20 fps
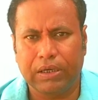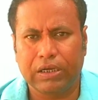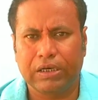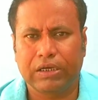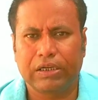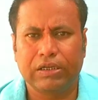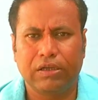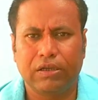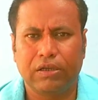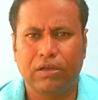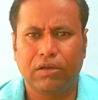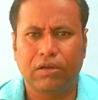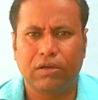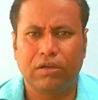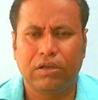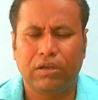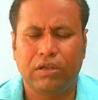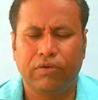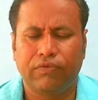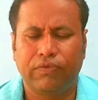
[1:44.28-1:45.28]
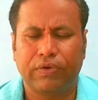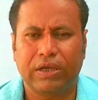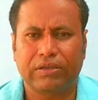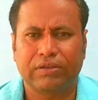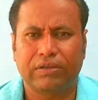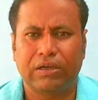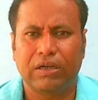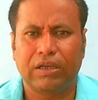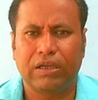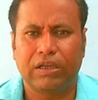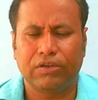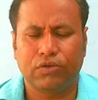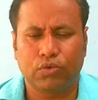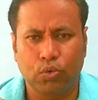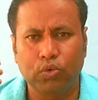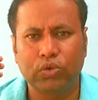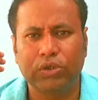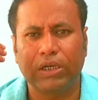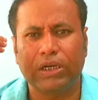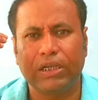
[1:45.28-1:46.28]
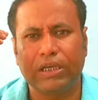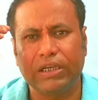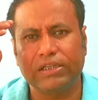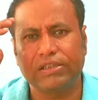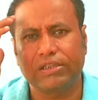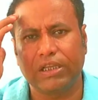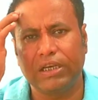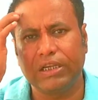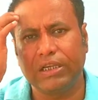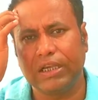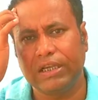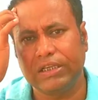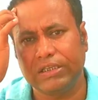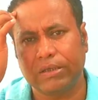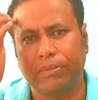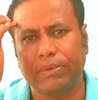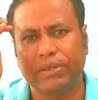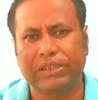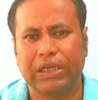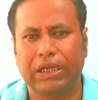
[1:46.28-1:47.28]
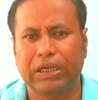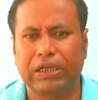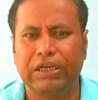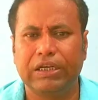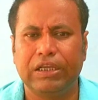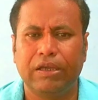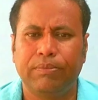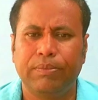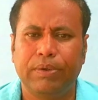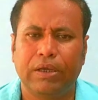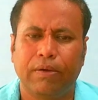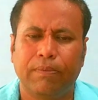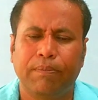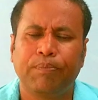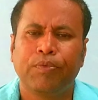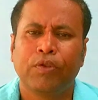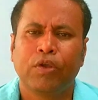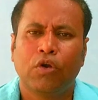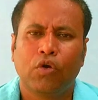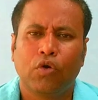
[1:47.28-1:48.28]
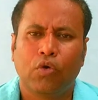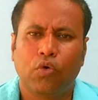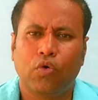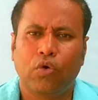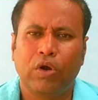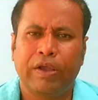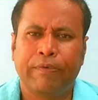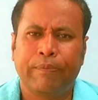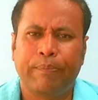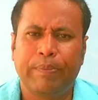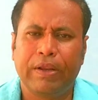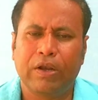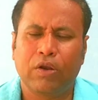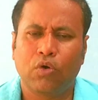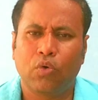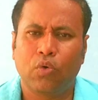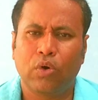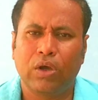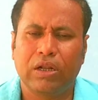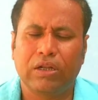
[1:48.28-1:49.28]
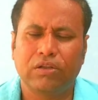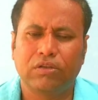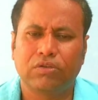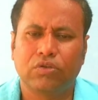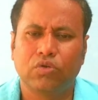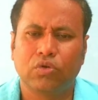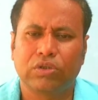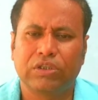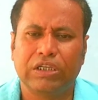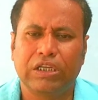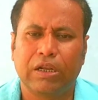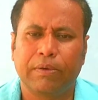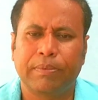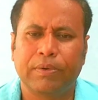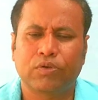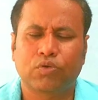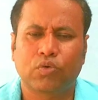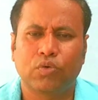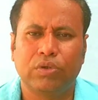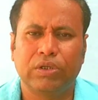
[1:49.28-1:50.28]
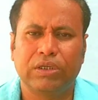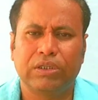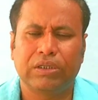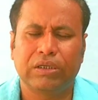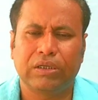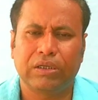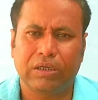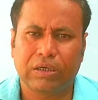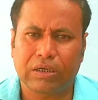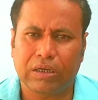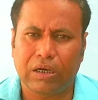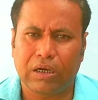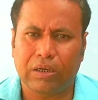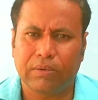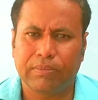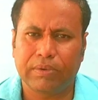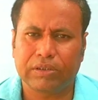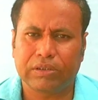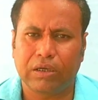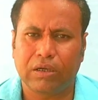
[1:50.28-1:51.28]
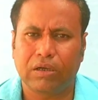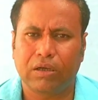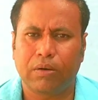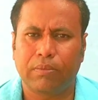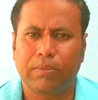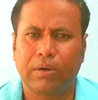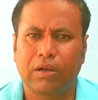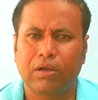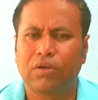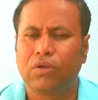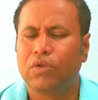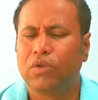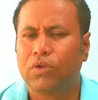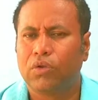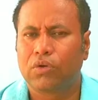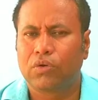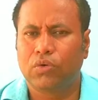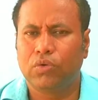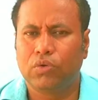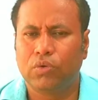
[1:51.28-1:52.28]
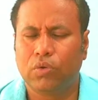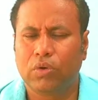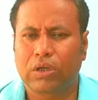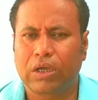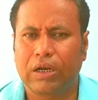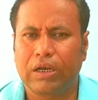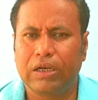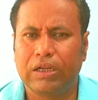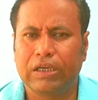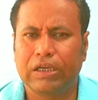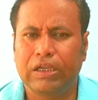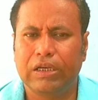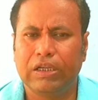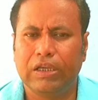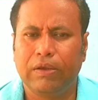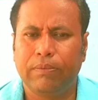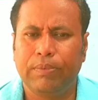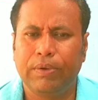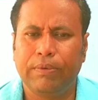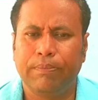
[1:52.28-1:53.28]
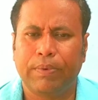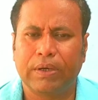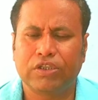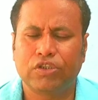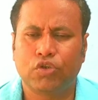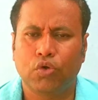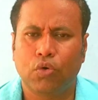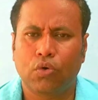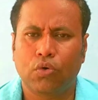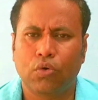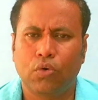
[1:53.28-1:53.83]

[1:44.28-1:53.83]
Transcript: में अगर इन्फेक्शन है सूजन है इस तरीके की समस्या के लिए भी हम ओ एफ पिल ओ जो सीरप है उसको देते हैं कान में संक्रमण को दूर करने के लिए भी बच्चों